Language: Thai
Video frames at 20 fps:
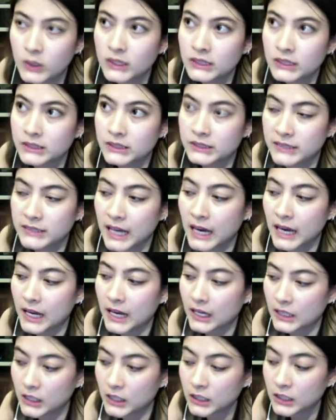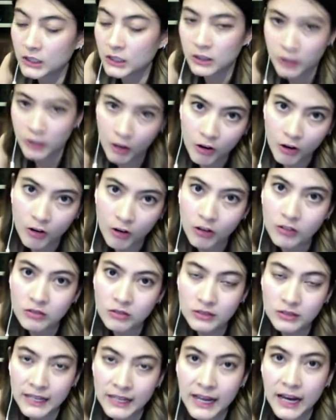จะคืนของ
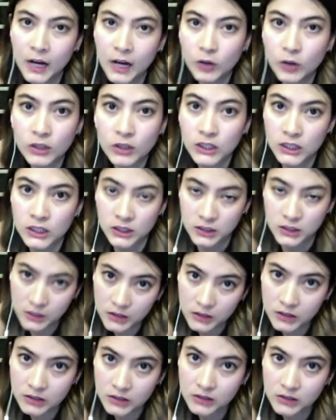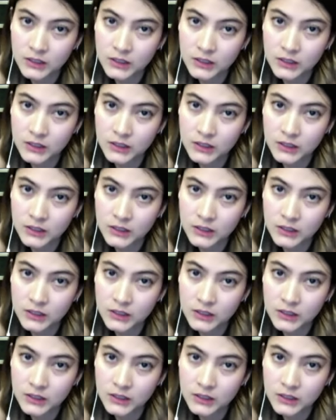และเอาเงินคืน